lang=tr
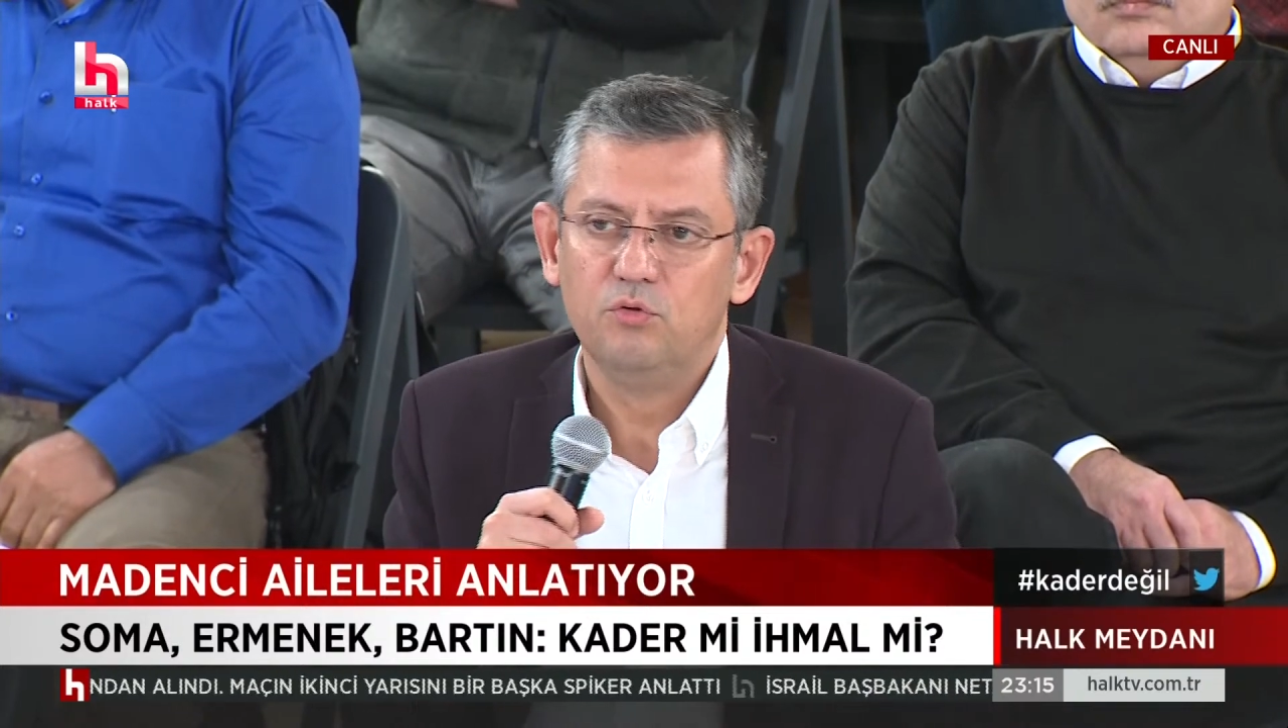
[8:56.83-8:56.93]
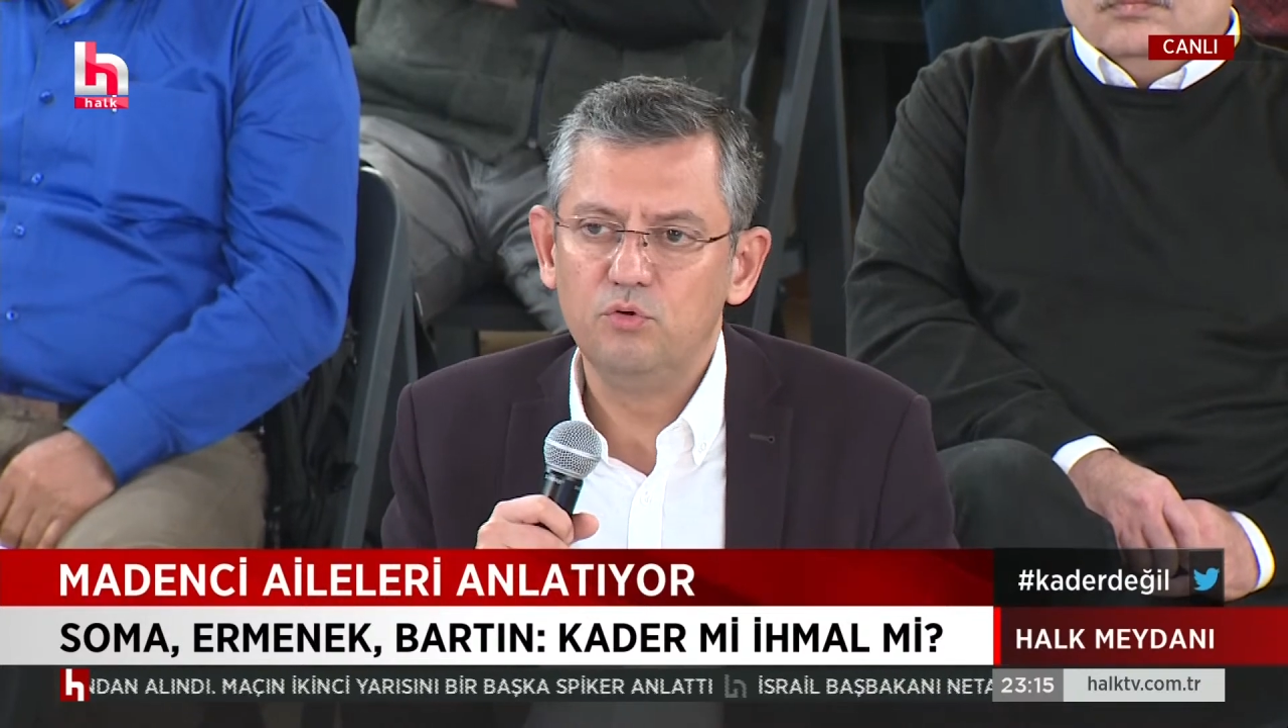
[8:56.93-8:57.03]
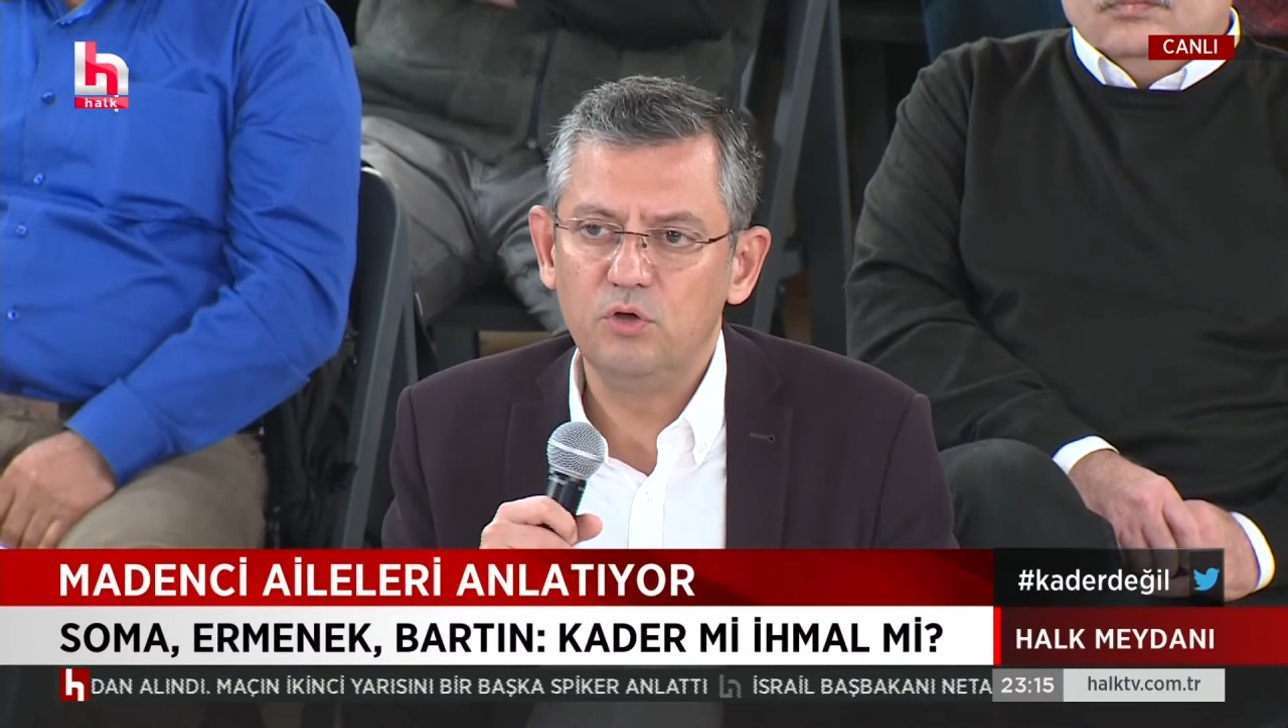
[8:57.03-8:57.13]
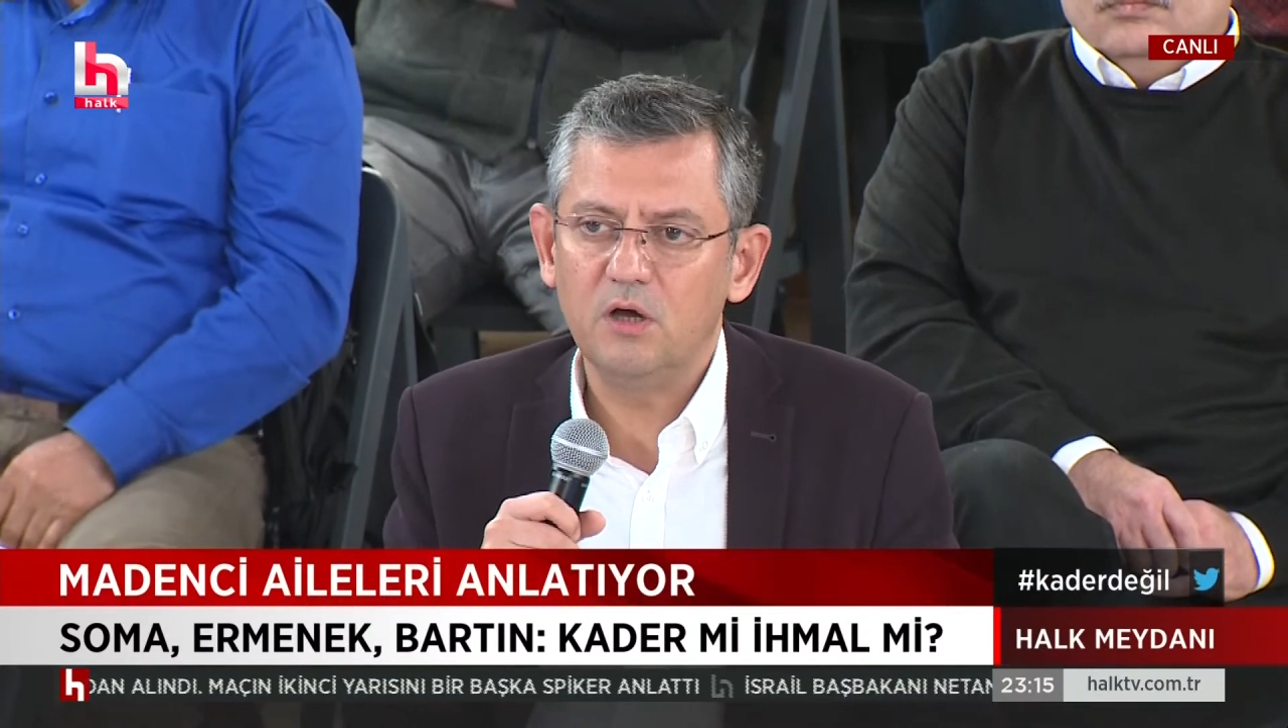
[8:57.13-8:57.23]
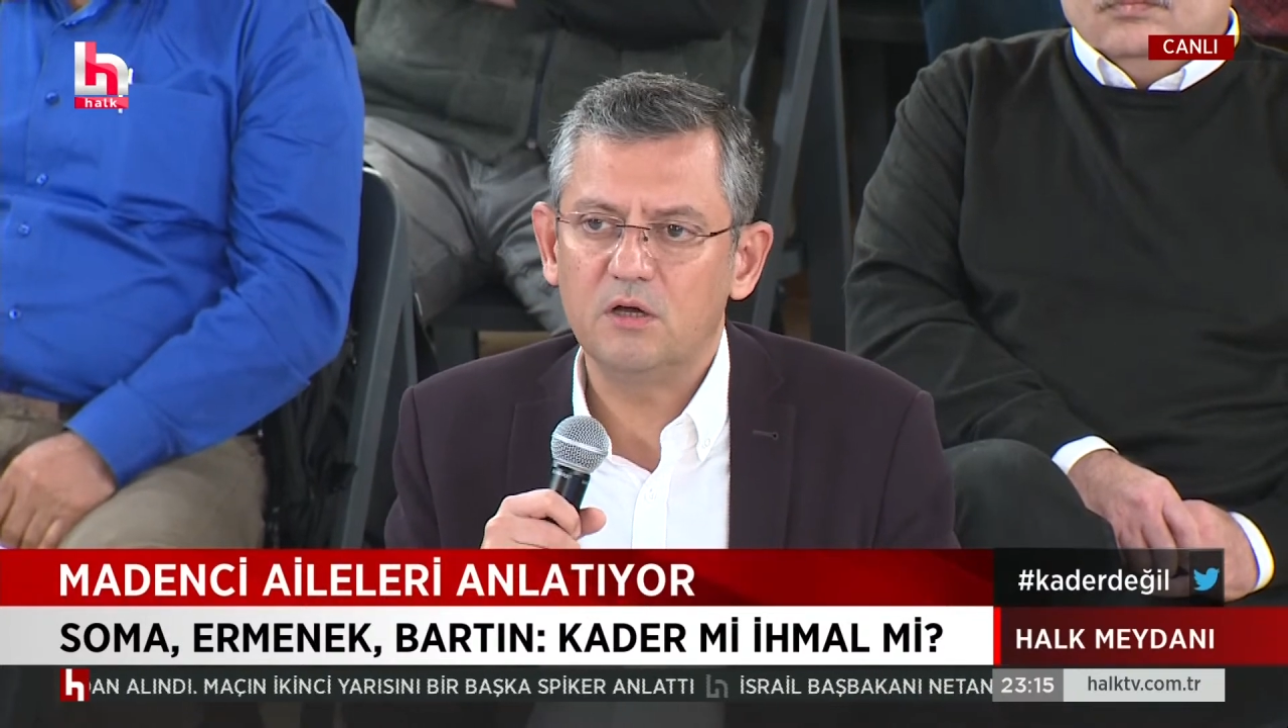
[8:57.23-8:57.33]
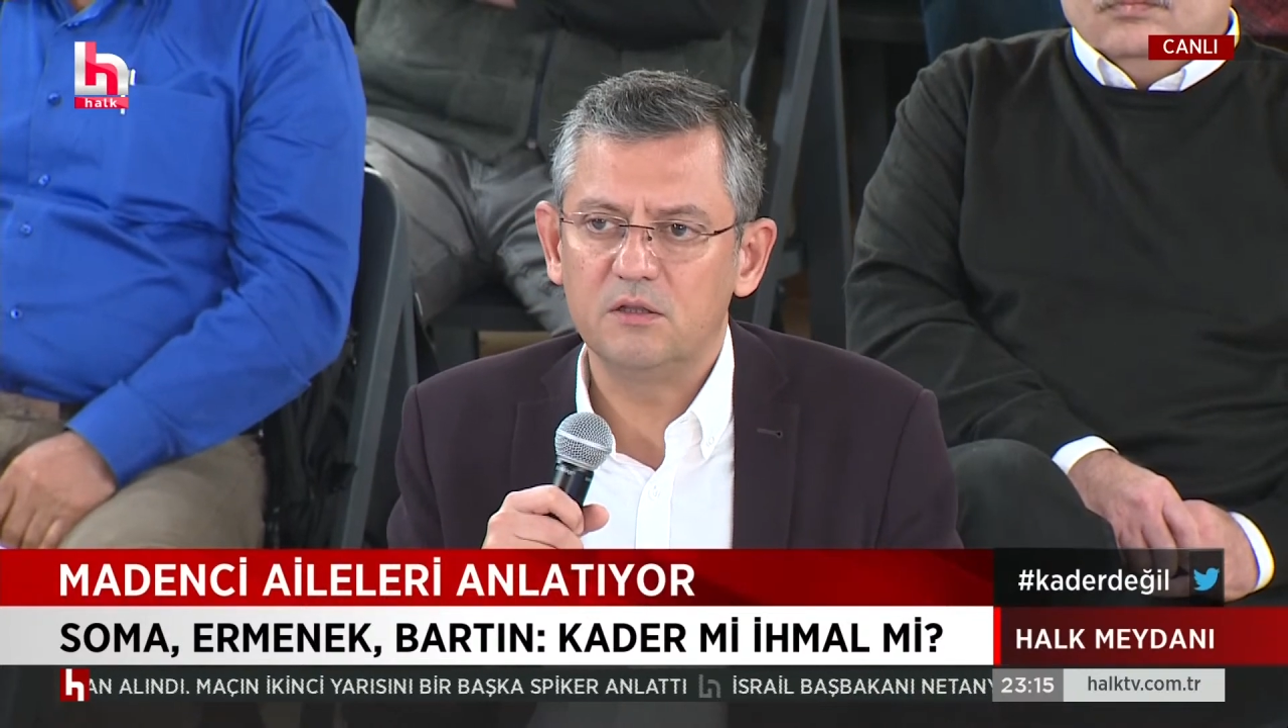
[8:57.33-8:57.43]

dünya